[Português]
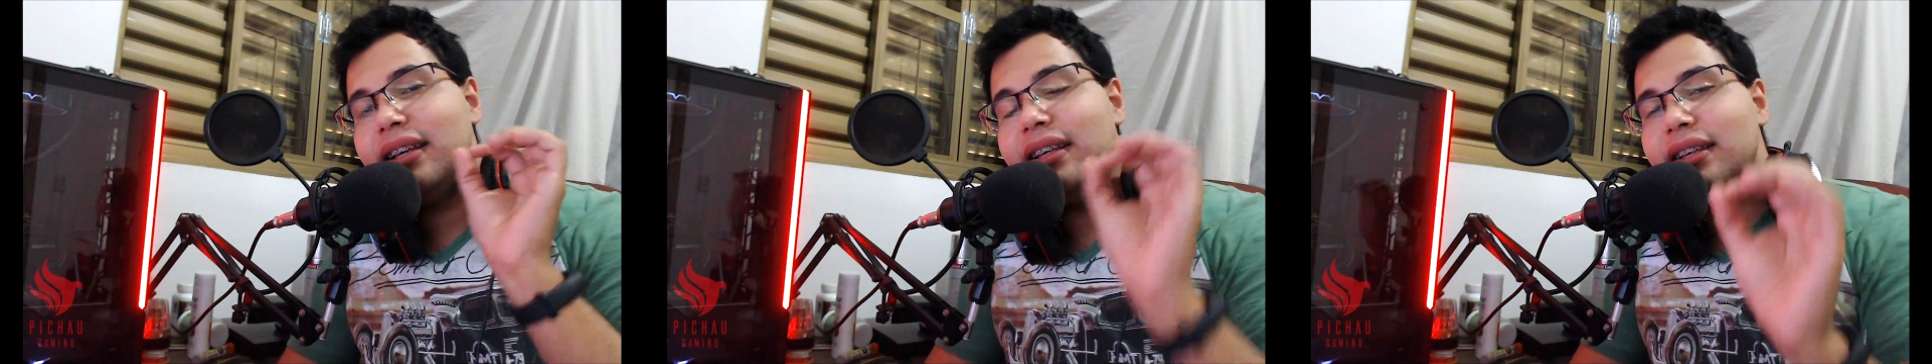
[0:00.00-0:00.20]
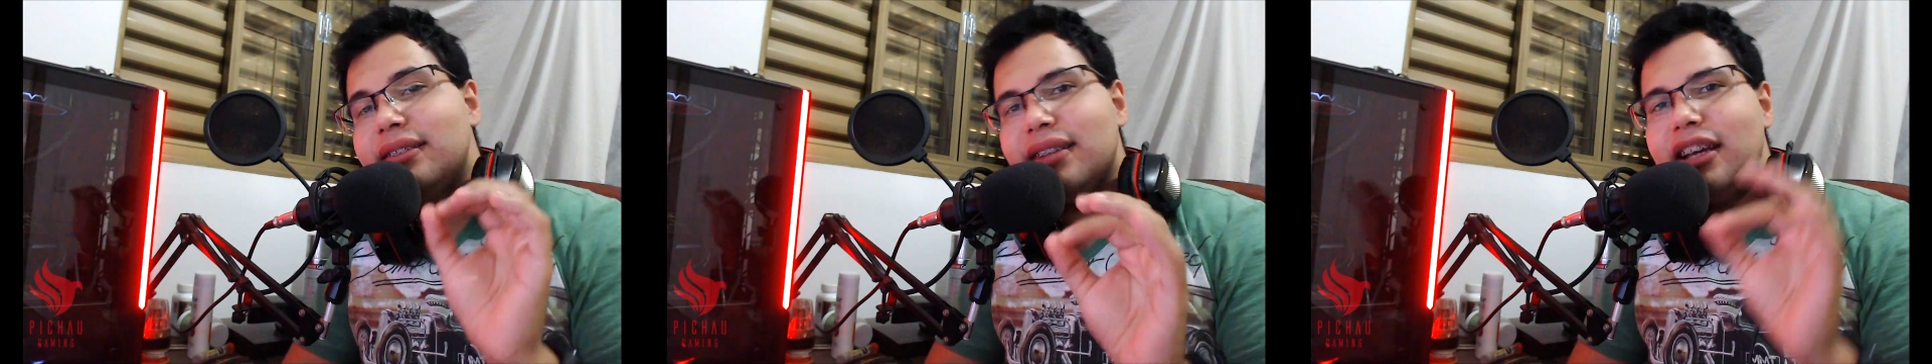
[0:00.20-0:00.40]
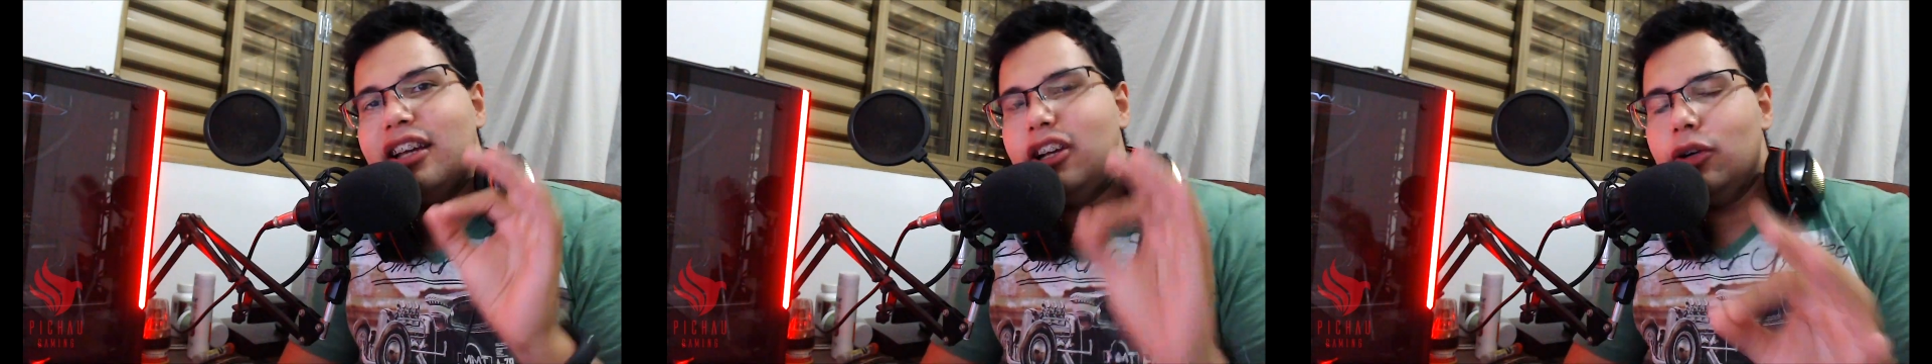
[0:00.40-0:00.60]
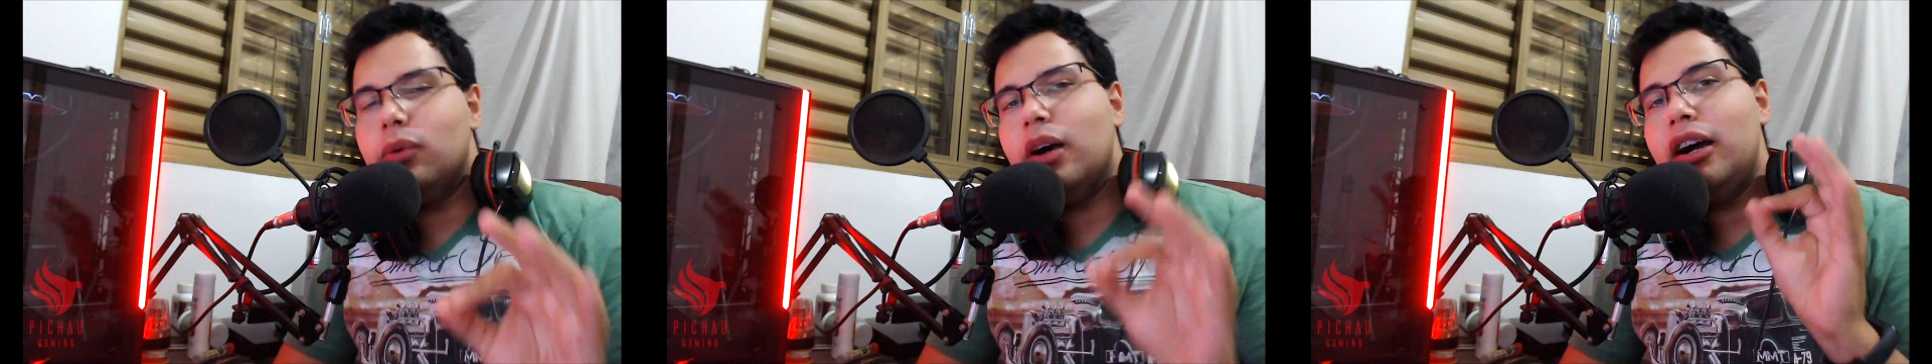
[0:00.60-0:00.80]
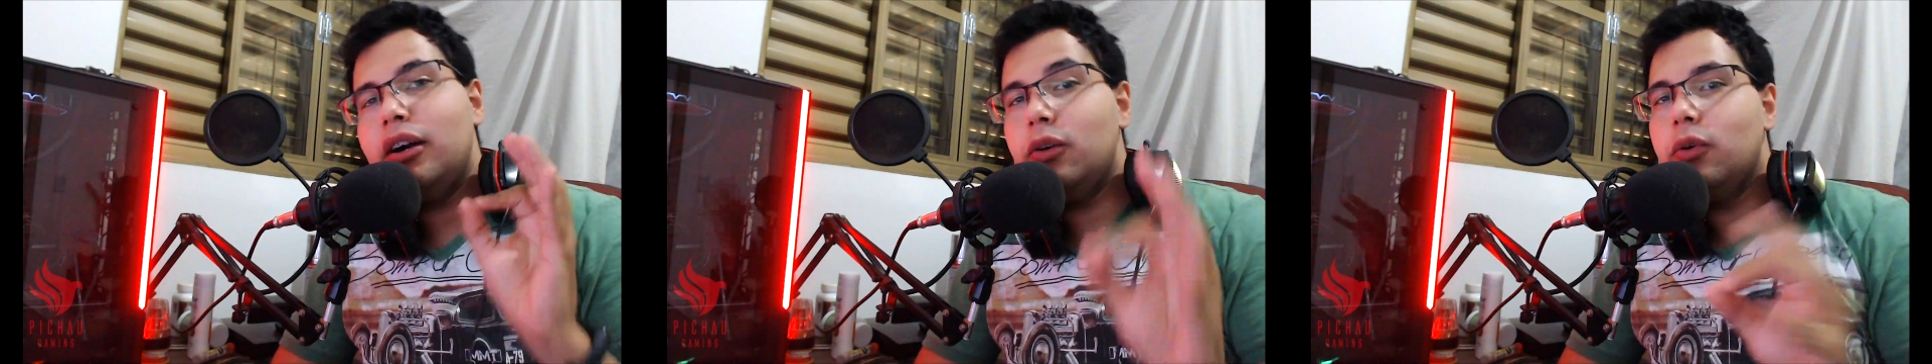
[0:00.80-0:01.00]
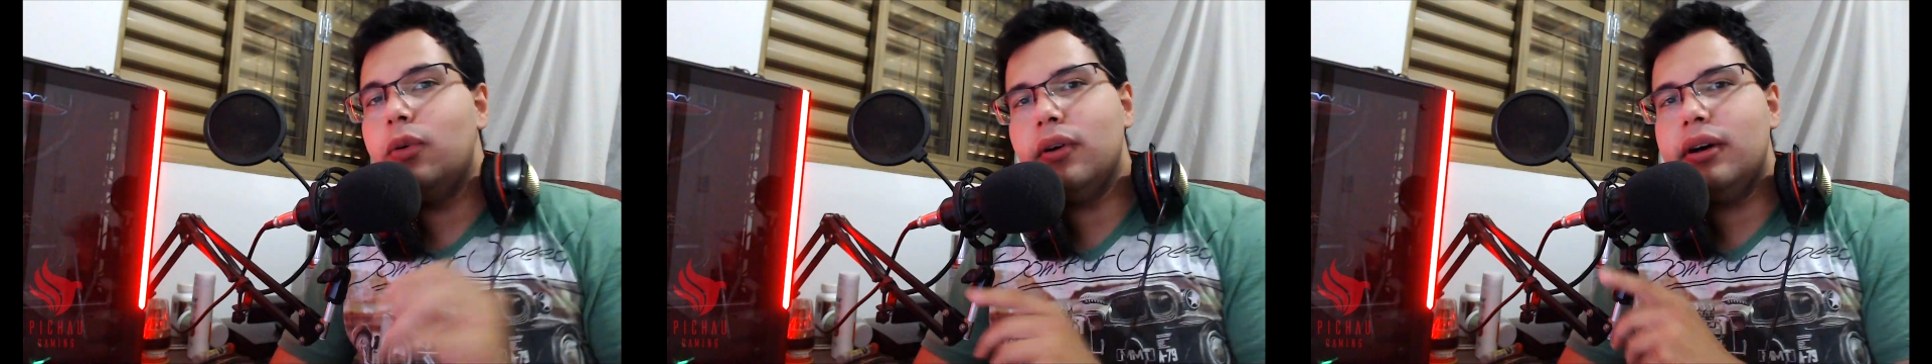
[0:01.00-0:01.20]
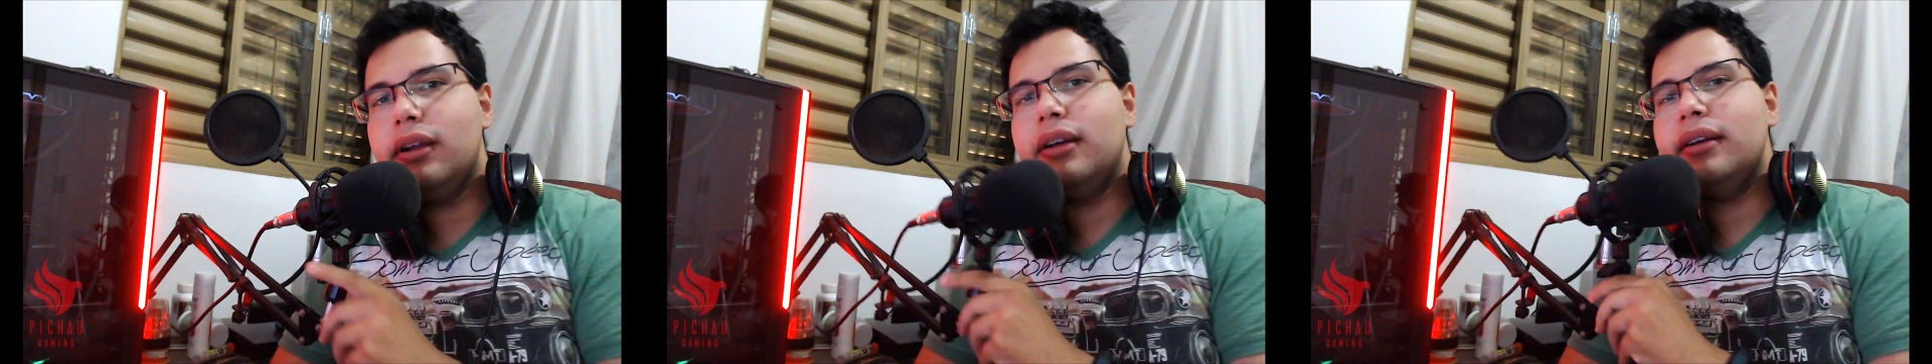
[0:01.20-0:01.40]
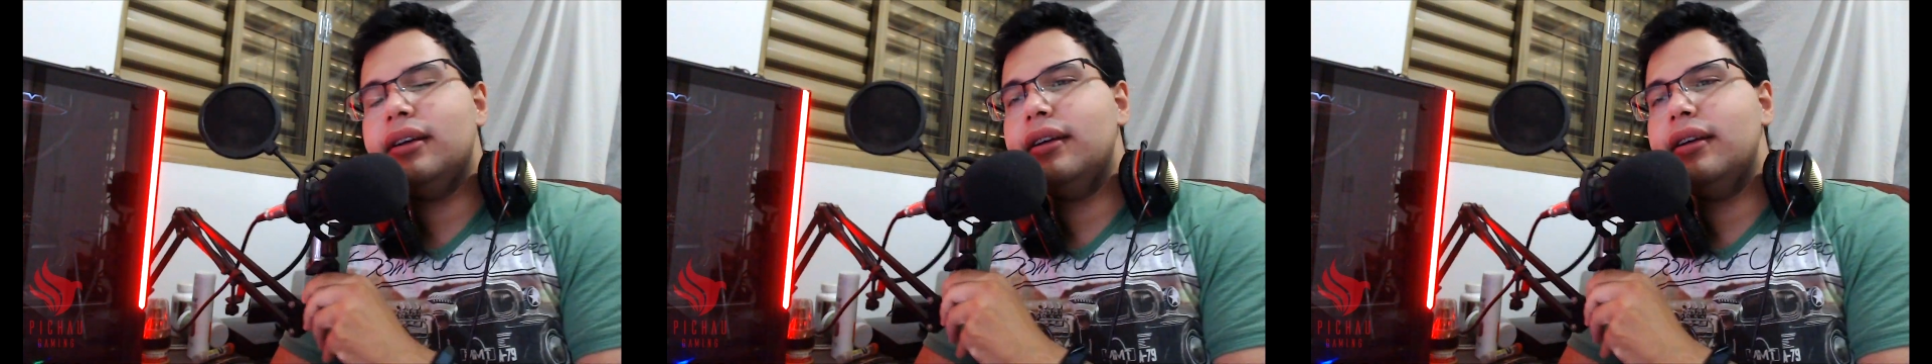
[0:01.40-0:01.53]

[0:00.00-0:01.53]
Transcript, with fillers: que saiu agora,